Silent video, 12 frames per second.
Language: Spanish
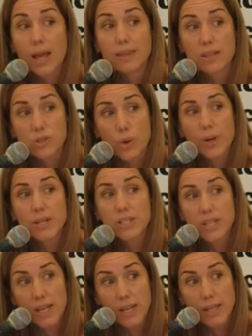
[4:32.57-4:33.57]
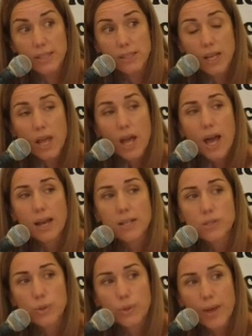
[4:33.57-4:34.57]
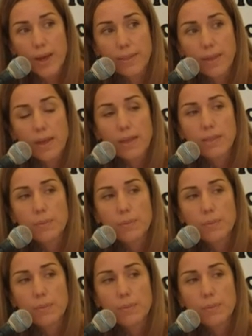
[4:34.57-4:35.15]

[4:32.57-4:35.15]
que estas obras lleguen a la ciudad